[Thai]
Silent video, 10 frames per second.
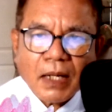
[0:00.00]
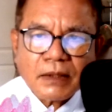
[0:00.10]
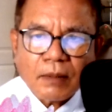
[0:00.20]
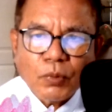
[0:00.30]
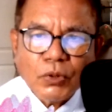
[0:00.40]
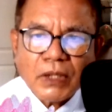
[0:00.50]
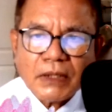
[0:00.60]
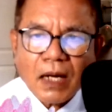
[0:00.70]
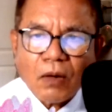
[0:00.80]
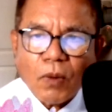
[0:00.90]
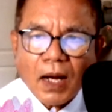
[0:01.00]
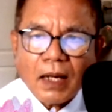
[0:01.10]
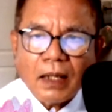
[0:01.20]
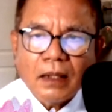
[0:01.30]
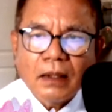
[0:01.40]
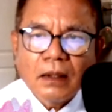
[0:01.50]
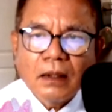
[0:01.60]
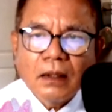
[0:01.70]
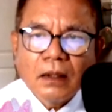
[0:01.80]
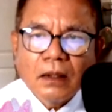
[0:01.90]
มมาสัมพุทธเจ้าว่า
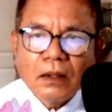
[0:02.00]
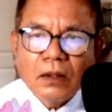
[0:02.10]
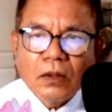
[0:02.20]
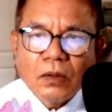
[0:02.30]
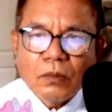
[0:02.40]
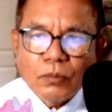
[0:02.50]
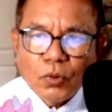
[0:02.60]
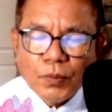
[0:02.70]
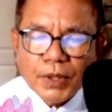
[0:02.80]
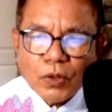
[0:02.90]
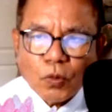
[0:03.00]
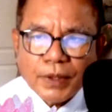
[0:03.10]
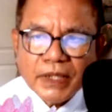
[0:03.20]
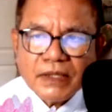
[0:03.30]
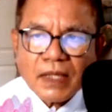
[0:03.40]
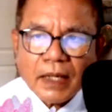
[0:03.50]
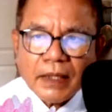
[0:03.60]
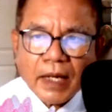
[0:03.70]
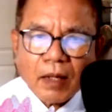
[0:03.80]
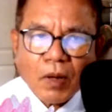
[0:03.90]
ผู้มีอุปนิสัย
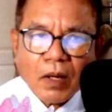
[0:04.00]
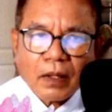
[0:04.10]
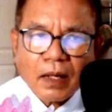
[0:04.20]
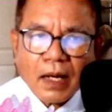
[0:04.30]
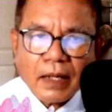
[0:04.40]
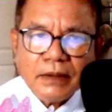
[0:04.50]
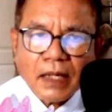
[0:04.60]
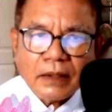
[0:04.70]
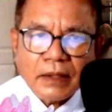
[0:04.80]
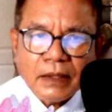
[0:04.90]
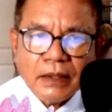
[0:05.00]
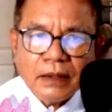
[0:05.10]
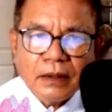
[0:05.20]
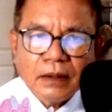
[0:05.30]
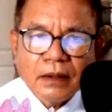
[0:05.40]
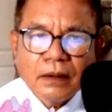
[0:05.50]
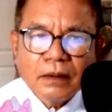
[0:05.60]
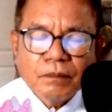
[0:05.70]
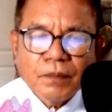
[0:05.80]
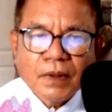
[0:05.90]
แห่งพระอรหันต์อย่างนี้
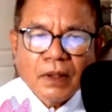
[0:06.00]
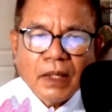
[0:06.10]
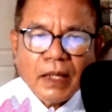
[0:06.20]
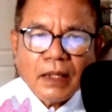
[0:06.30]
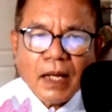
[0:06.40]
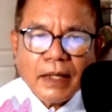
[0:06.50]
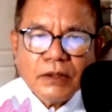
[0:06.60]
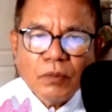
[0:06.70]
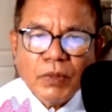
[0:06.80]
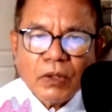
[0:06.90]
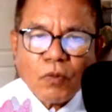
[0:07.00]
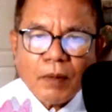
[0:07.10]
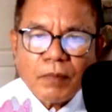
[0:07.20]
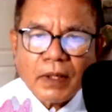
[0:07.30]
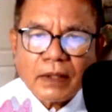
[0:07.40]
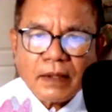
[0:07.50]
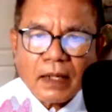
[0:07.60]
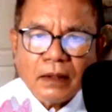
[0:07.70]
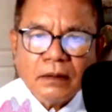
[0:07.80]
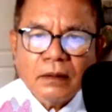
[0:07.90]
เหตุใดจึงมีความกระ
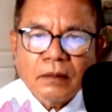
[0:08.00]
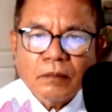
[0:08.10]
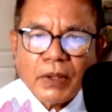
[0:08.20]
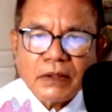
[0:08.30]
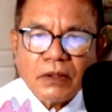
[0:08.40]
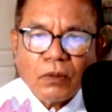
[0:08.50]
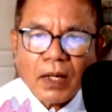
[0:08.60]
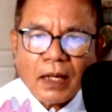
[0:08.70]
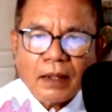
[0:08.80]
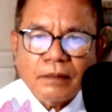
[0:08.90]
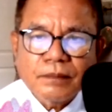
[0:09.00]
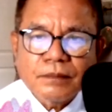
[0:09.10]
สันพระเจ้าค่ะ